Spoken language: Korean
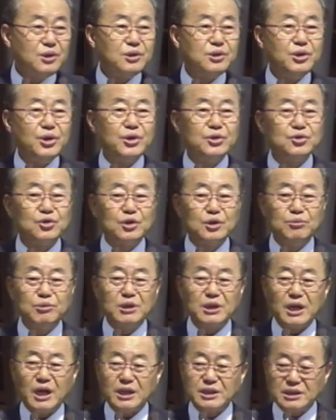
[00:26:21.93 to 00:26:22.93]

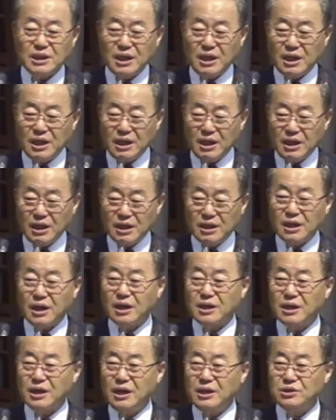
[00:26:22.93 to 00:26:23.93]
예수님을 가장
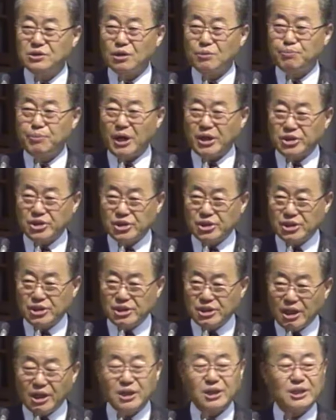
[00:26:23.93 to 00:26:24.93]
가까이서
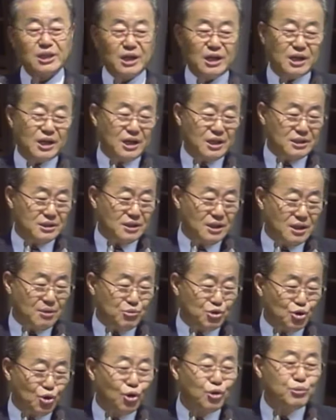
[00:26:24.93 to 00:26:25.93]
바싹 따라가는
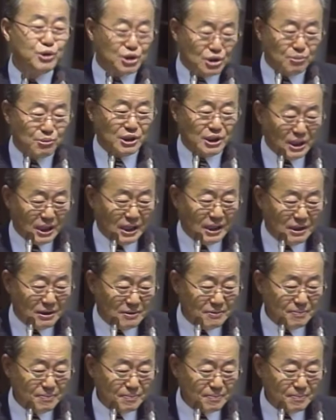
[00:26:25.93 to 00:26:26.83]
사람 줄로 믿습니다.